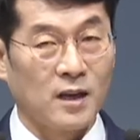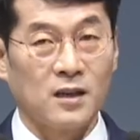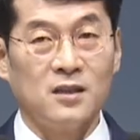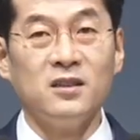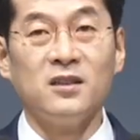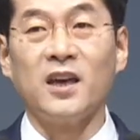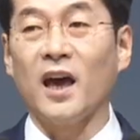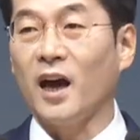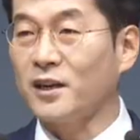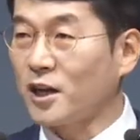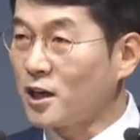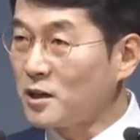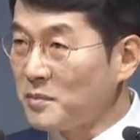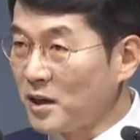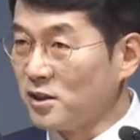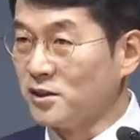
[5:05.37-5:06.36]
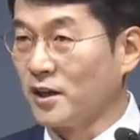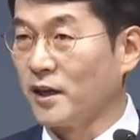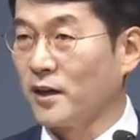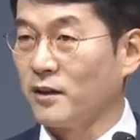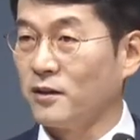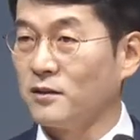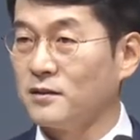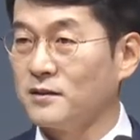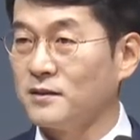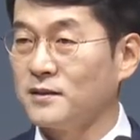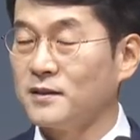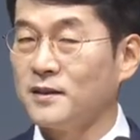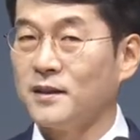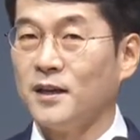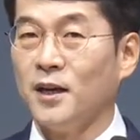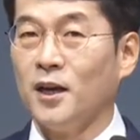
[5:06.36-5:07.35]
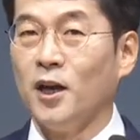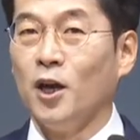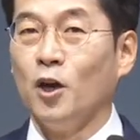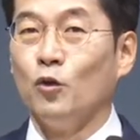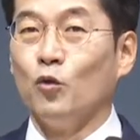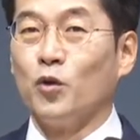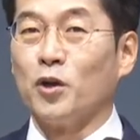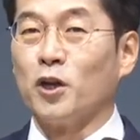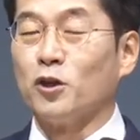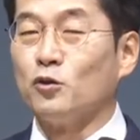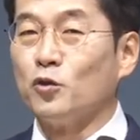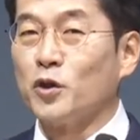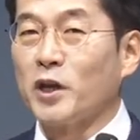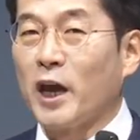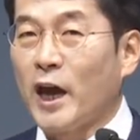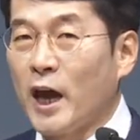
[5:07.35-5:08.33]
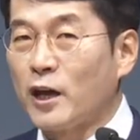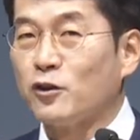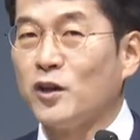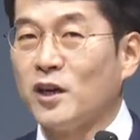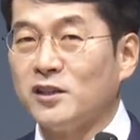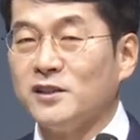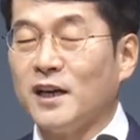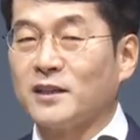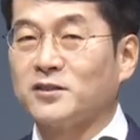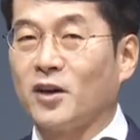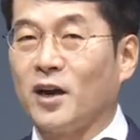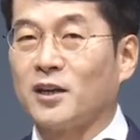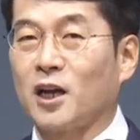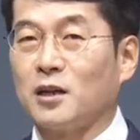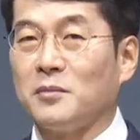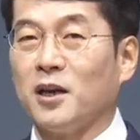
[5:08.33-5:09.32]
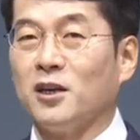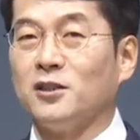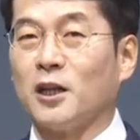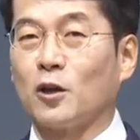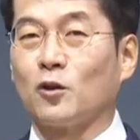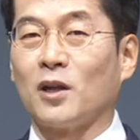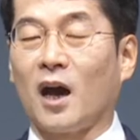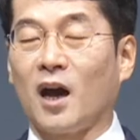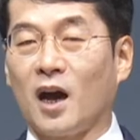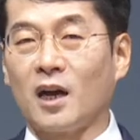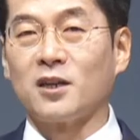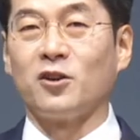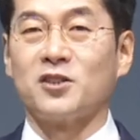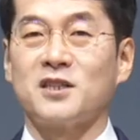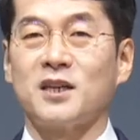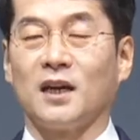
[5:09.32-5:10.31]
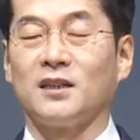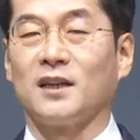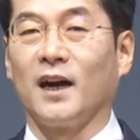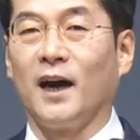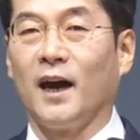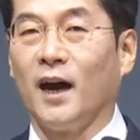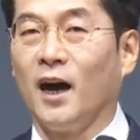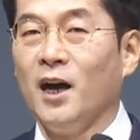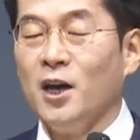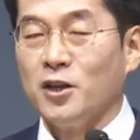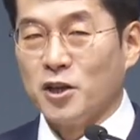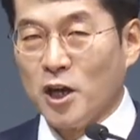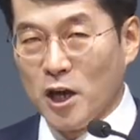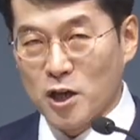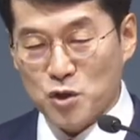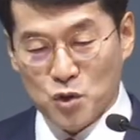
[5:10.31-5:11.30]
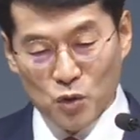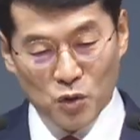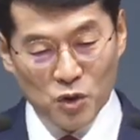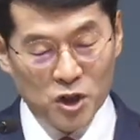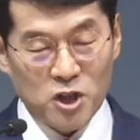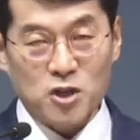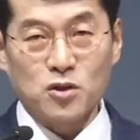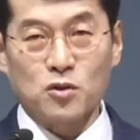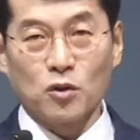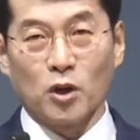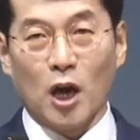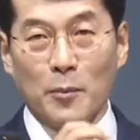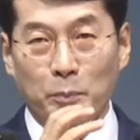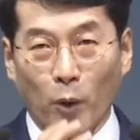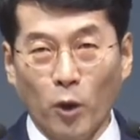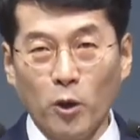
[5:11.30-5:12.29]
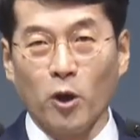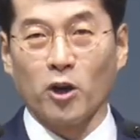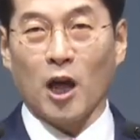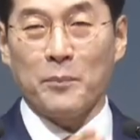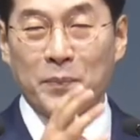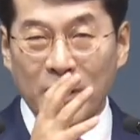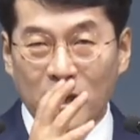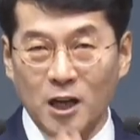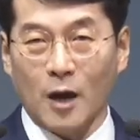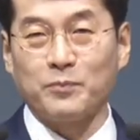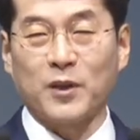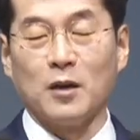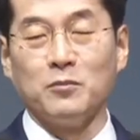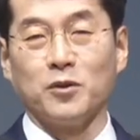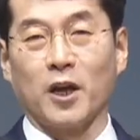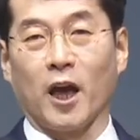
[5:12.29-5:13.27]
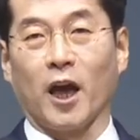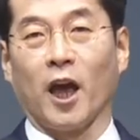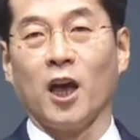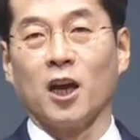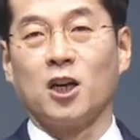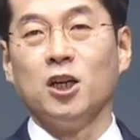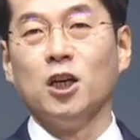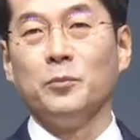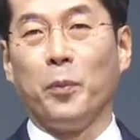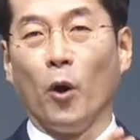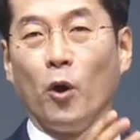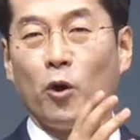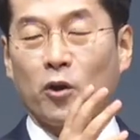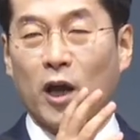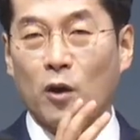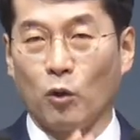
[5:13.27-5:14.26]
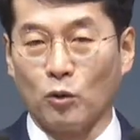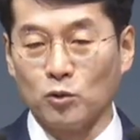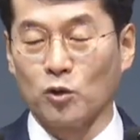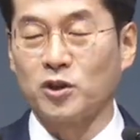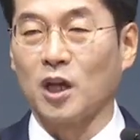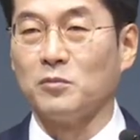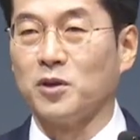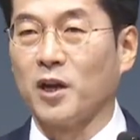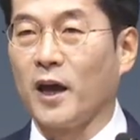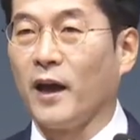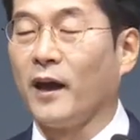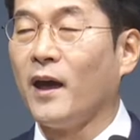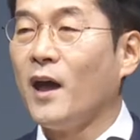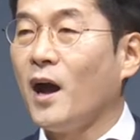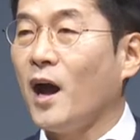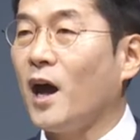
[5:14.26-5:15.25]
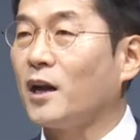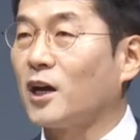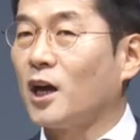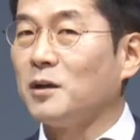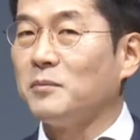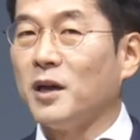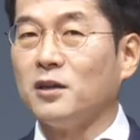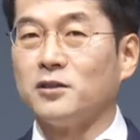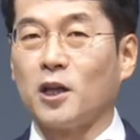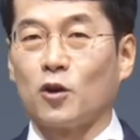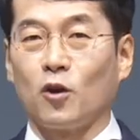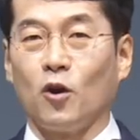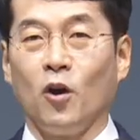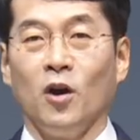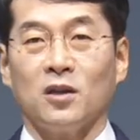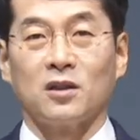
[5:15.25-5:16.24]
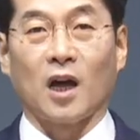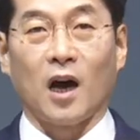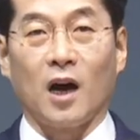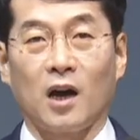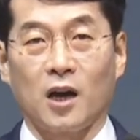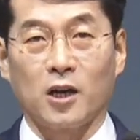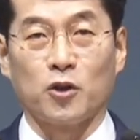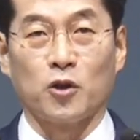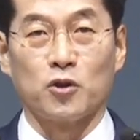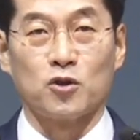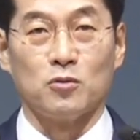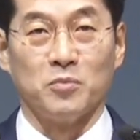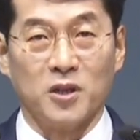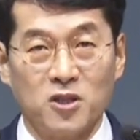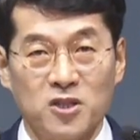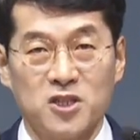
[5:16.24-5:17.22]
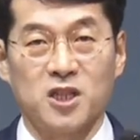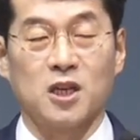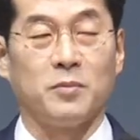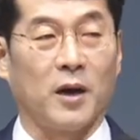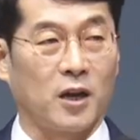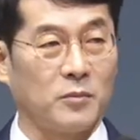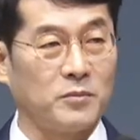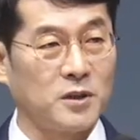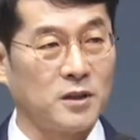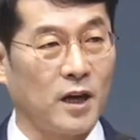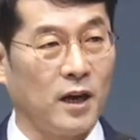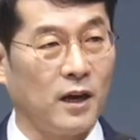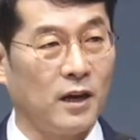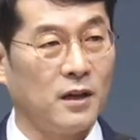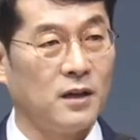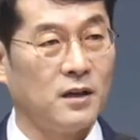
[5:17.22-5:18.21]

그게 하나님의 은혜예요. 우리는 우리의 행위에 의해서 하나님의 은혜로 나아가는 것이 아니라 예수 그리스도의 보혈의 피값 때문에 그 보혈의 공로 때문에 하나님의 은혜로 나아가게 된 줄 믿으시기 바랍니다.